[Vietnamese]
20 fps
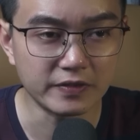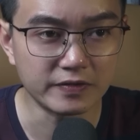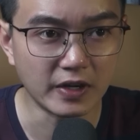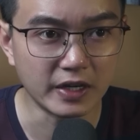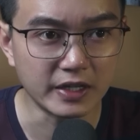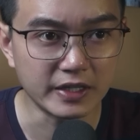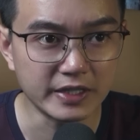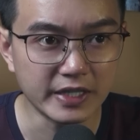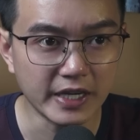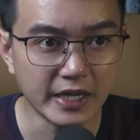
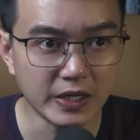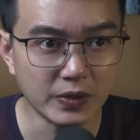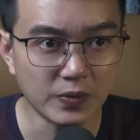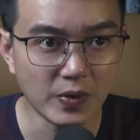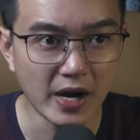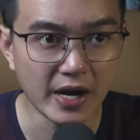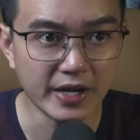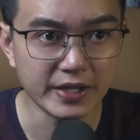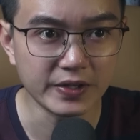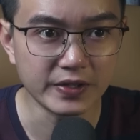vật chen
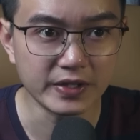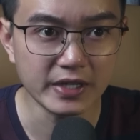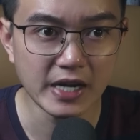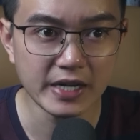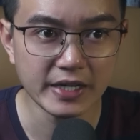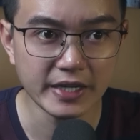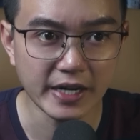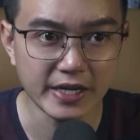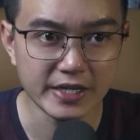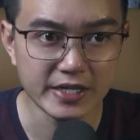qua giữa các
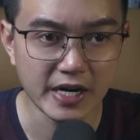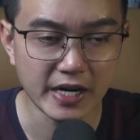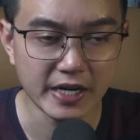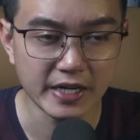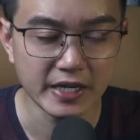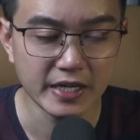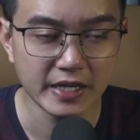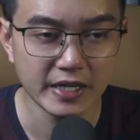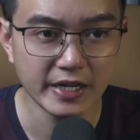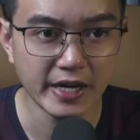kẽ răng
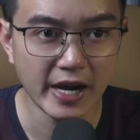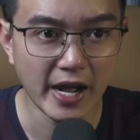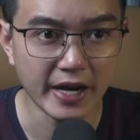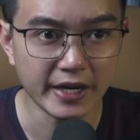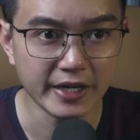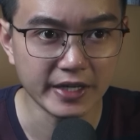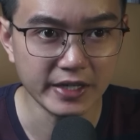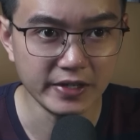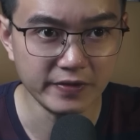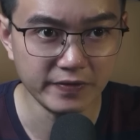đang
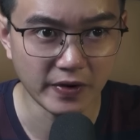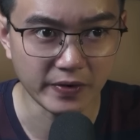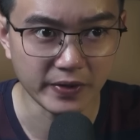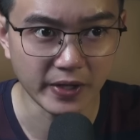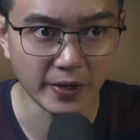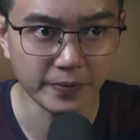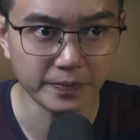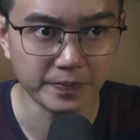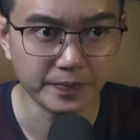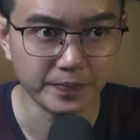nghiến vào
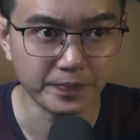nhau.